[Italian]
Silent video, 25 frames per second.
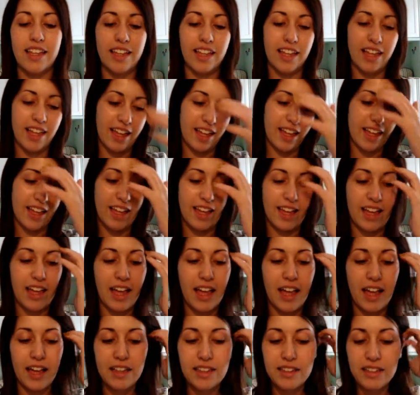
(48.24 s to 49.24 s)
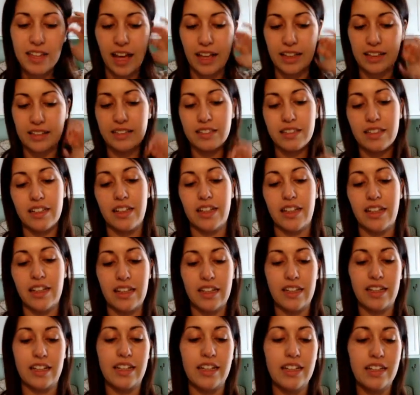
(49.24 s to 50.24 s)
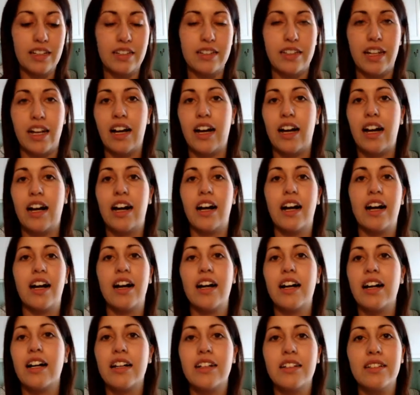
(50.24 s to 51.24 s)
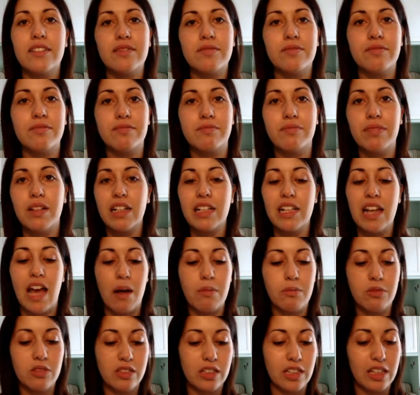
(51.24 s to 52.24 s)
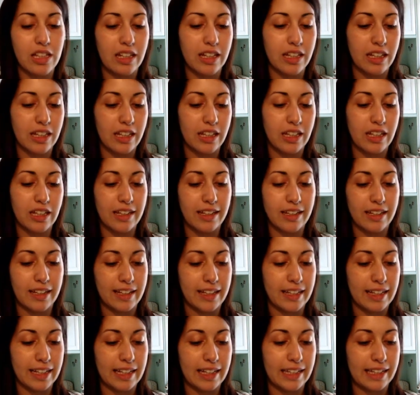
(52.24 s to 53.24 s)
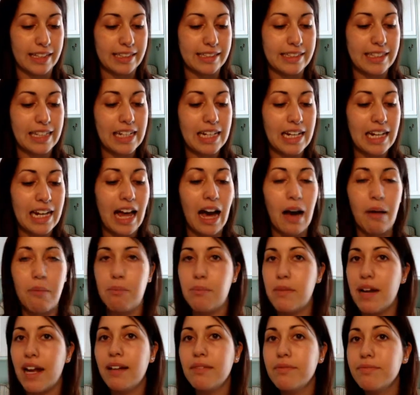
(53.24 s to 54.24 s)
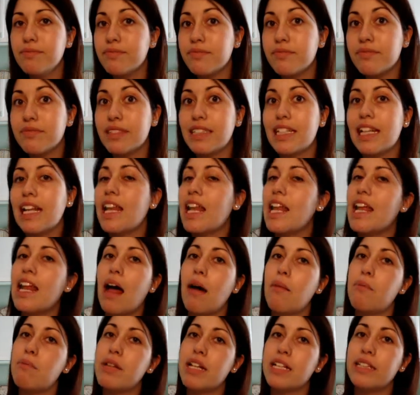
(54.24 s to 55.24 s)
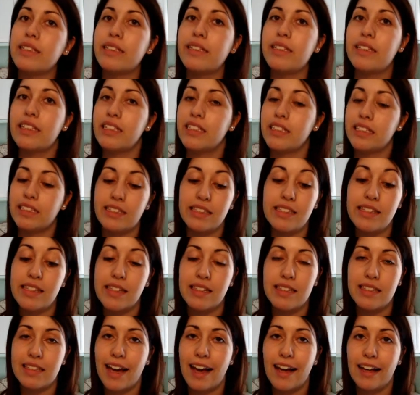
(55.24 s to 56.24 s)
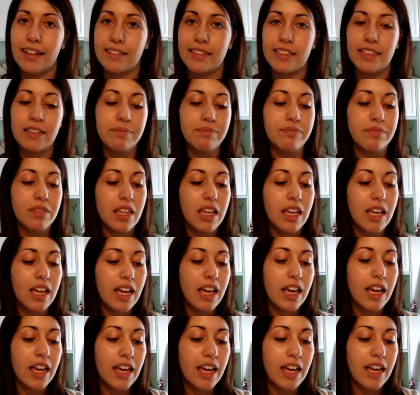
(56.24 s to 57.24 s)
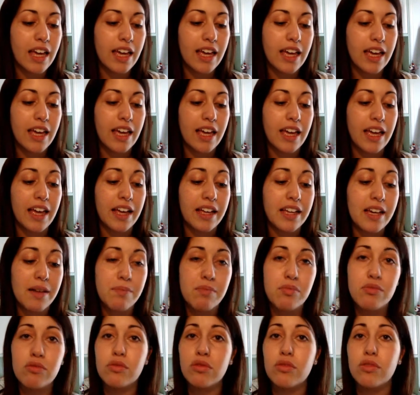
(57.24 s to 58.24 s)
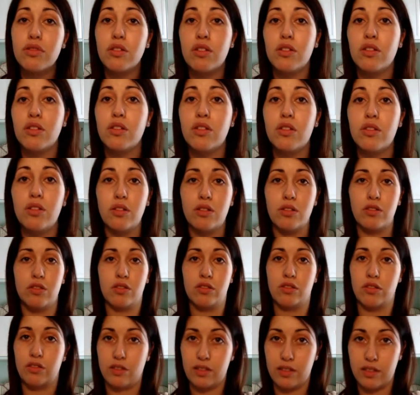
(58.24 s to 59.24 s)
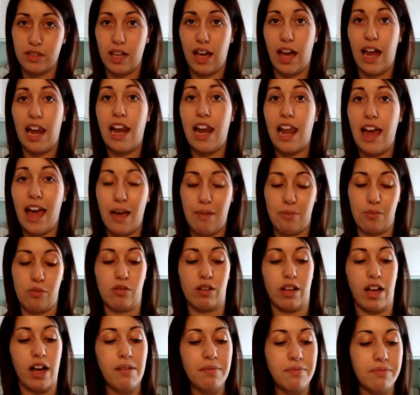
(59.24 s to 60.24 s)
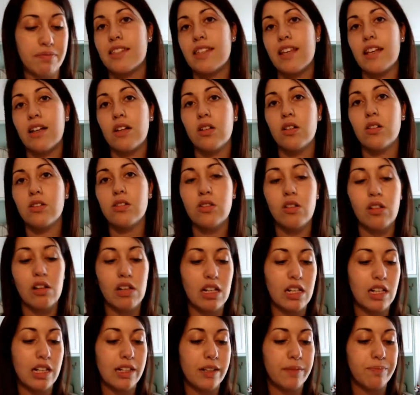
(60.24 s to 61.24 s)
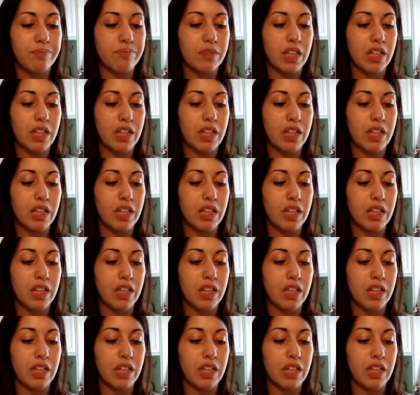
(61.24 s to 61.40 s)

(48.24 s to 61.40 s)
e niente allora mm, parliamo de, delle labbra delle labbra di, disegnate eh, che appunto All'epoca, secondo gli